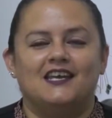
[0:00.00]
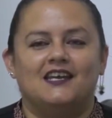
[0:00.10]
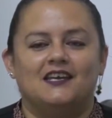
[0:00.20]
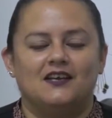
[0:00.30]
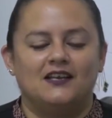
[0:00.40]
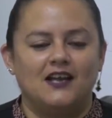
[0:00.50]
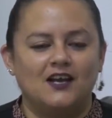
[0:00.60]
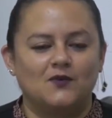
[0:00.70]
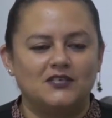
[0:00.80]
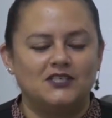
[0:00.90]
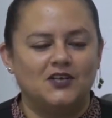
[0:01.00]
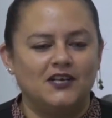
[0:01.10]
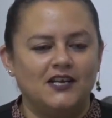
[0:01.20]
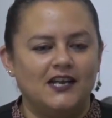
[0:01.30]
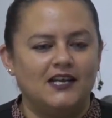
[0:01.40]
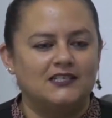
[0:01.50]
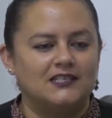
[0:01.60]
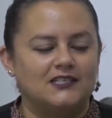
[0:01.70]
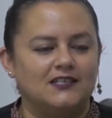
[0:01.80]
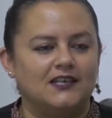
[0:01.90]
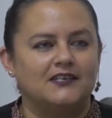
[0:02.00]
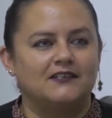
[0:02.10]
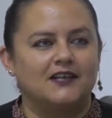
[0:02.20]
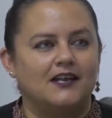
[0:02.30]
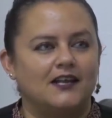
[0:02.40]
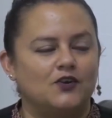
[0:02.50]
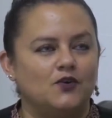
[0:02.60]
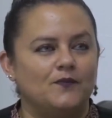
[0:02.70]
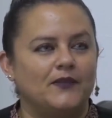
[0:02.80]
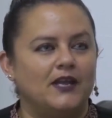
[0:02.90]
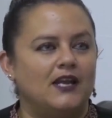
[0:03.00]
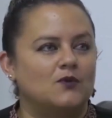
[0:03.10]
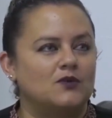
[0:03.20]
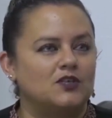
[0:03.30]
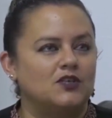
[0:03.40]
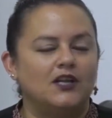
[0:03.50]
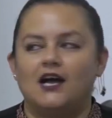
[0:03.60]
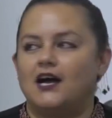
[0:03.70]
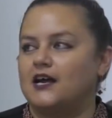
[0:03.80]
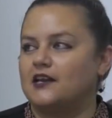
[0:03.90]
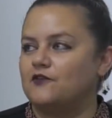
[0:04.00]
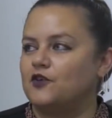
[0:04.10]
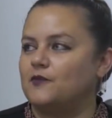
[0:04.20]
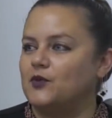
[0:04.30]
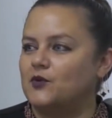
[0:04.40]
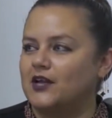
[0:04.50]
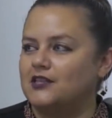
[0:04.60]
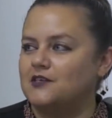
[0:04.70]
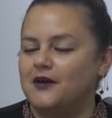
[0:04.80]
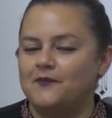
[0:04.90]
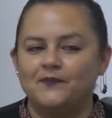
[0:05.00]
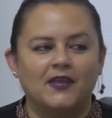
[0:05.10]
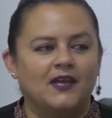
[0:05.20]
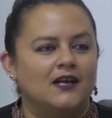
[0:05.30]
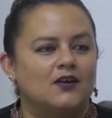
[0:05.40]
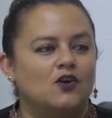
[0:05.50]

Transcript: sí, eh, la cuestión en el CECITE Quintana Roo, en la cuestión de la reforma educativa,